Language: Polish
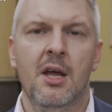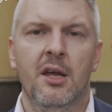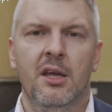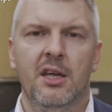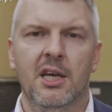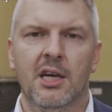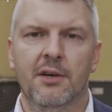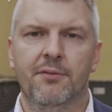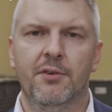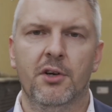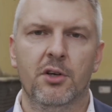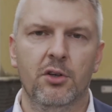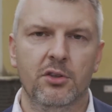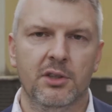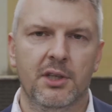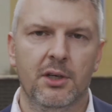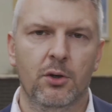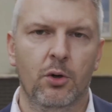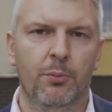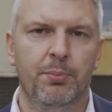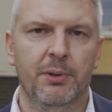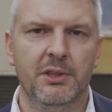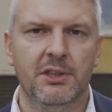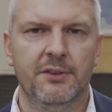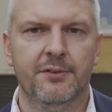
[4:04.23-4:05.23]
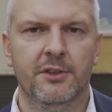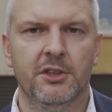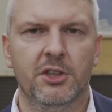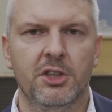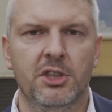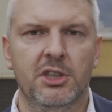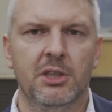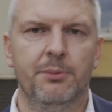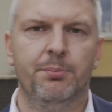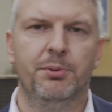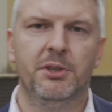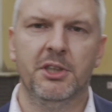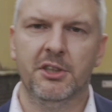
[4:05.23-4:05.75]
Jak wyglądało Państwa
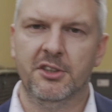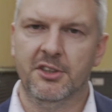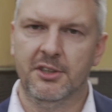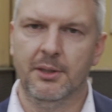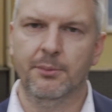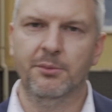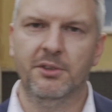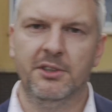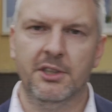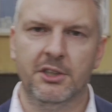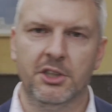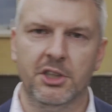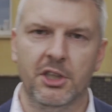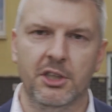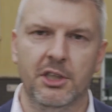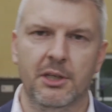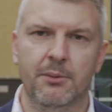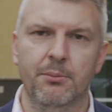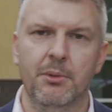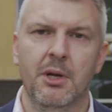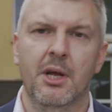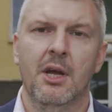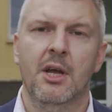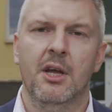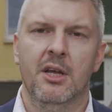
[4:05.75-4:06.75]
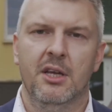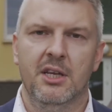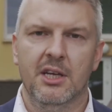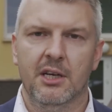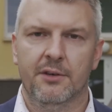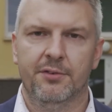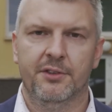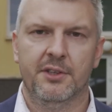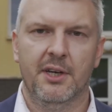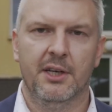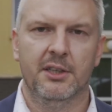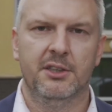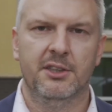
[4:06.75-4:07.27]
życie przed tym zdarzeniem, jak
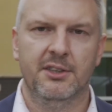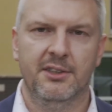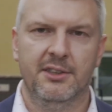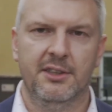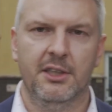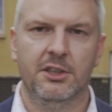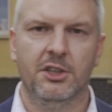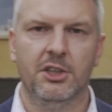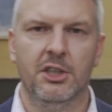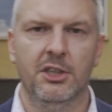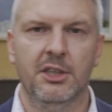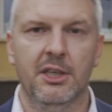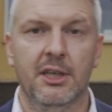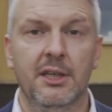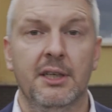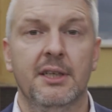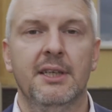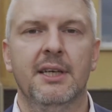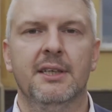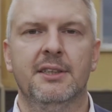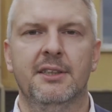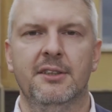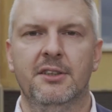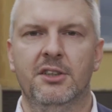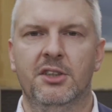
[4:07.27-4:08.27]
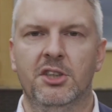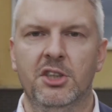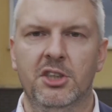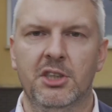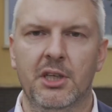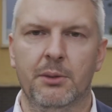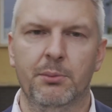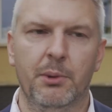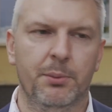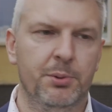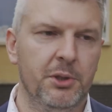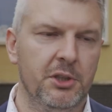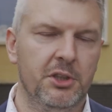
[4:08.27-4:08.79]
w trakcie zdarzenia, jak jest
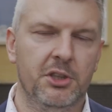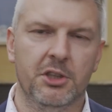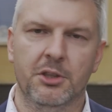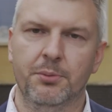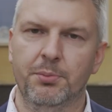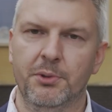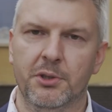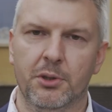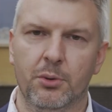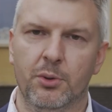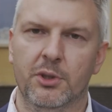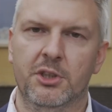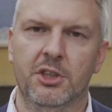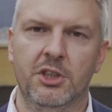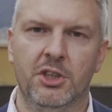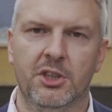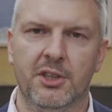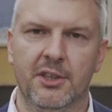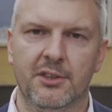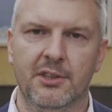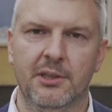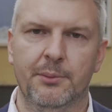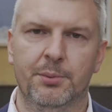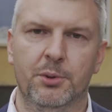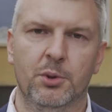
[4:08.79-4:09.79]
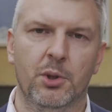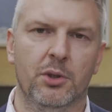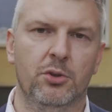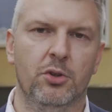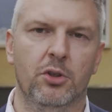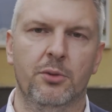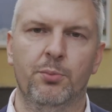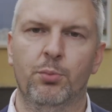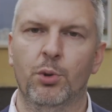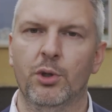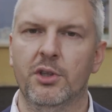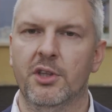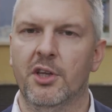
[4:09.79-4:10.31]
dzisiaj, bo przecież minął jakiś czas na przykład
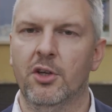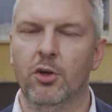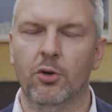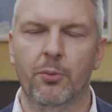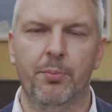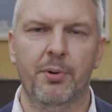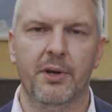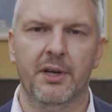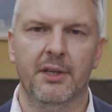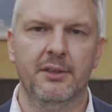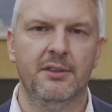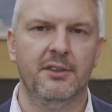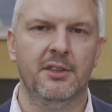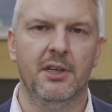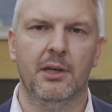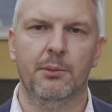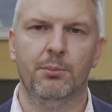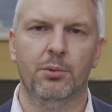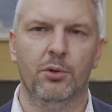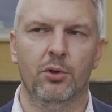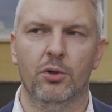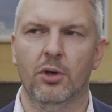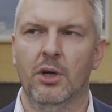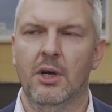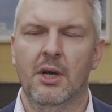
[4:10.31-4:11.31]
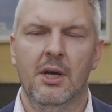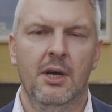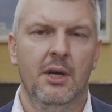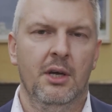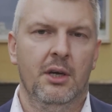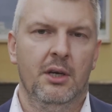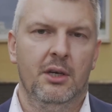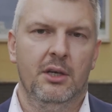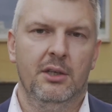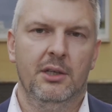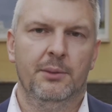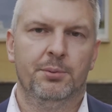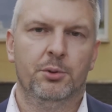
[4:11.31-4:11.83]
od błędnej operacji albo
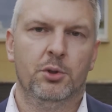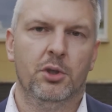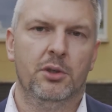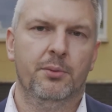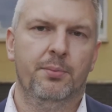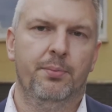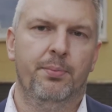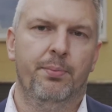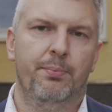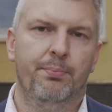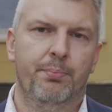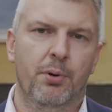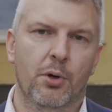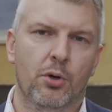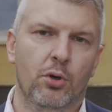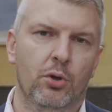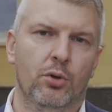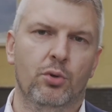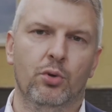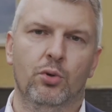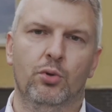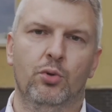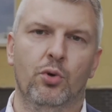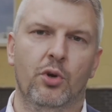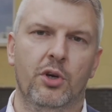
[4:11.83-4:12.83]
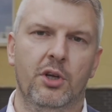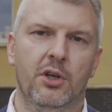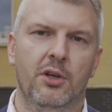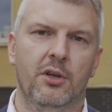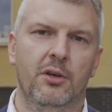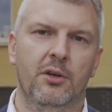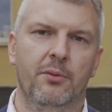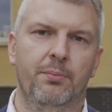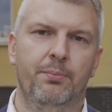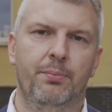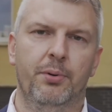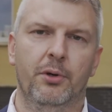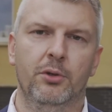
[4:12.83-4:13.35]
e, na przykład porodu,
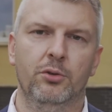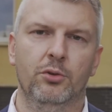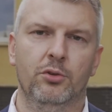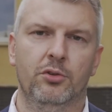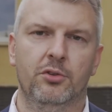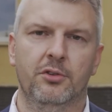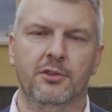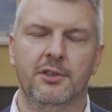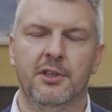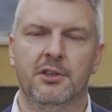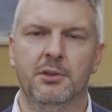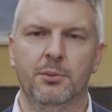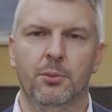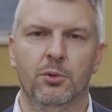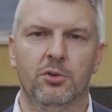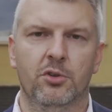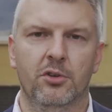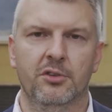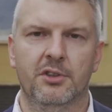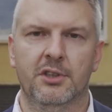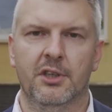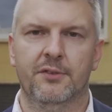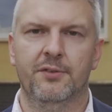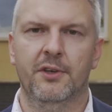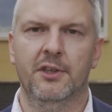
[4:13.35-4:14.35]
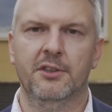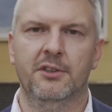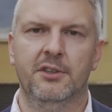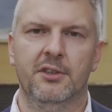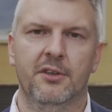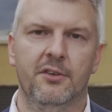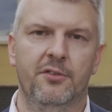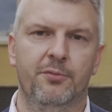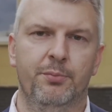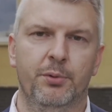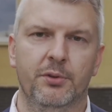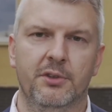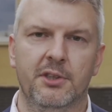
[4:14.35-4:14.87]
który poniósł za sobą
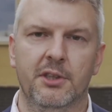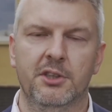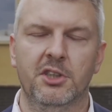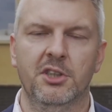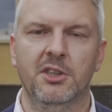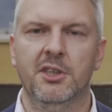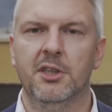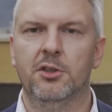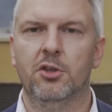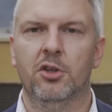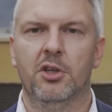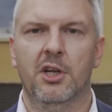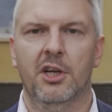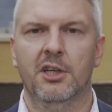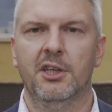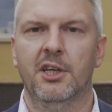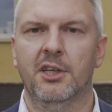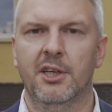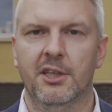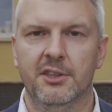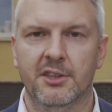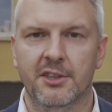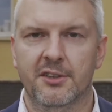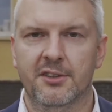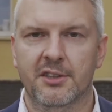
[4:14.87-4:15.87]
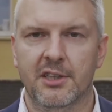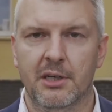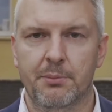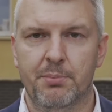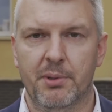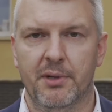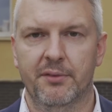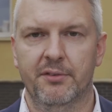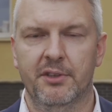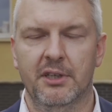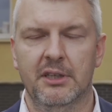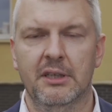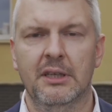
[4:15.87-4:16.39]
konsekwencje w postaci niedotlenienia dziecka,
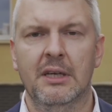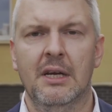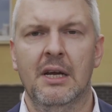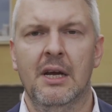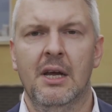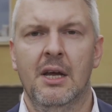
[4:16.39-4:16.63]
prawda?